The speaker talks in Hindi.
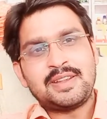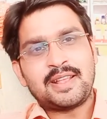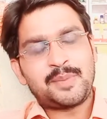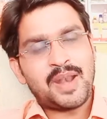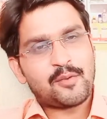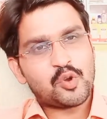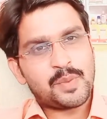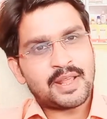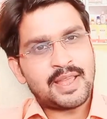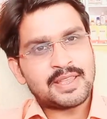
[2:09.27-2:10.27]
जैसा कि मैंने आपको
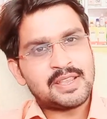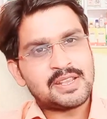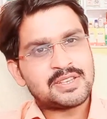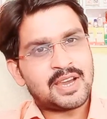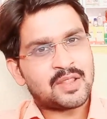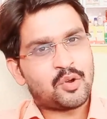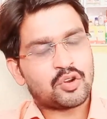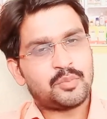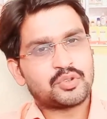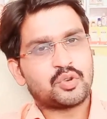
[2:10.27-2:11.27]
बताया कि चार
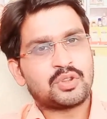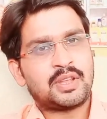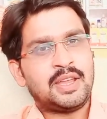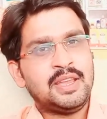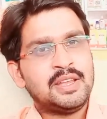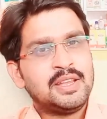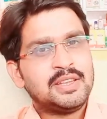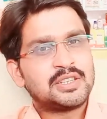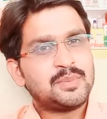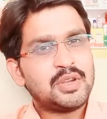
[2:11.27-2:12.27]
दवाओं का मोशन होता है
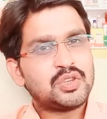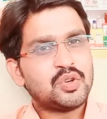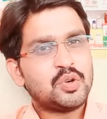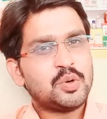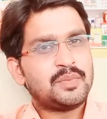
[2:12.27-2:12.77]
इसमें जो